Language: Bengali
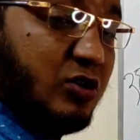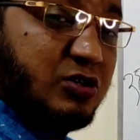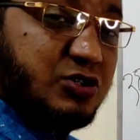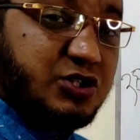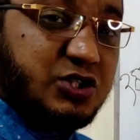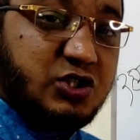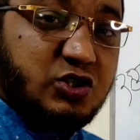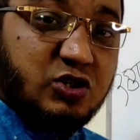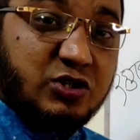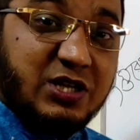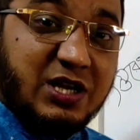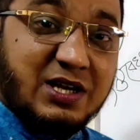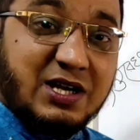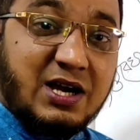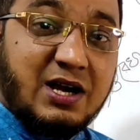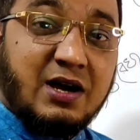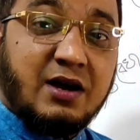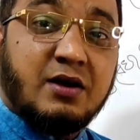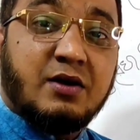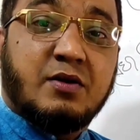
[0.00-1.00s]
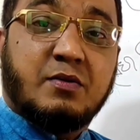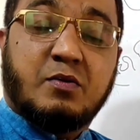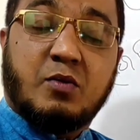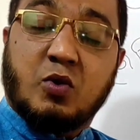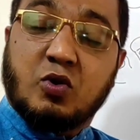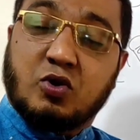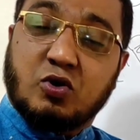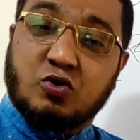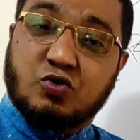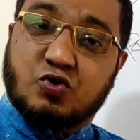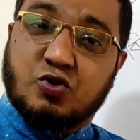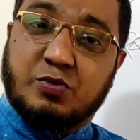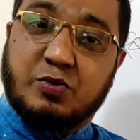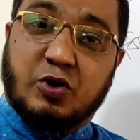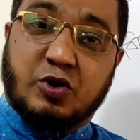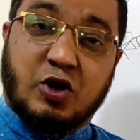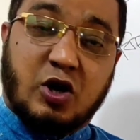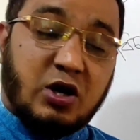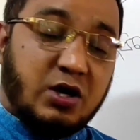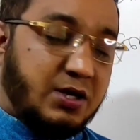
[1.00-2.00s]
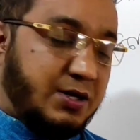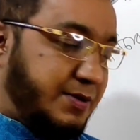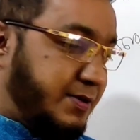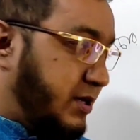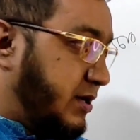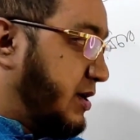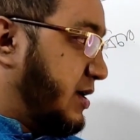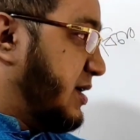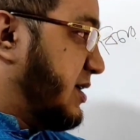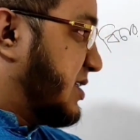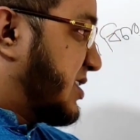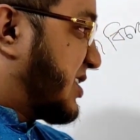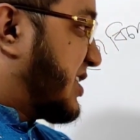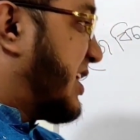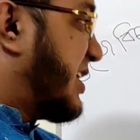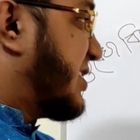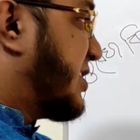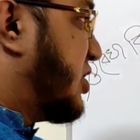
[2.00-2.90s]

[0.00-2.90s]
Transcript: ক্রস চিহ্ন থাকা মোটেও শুভ নয় স্টার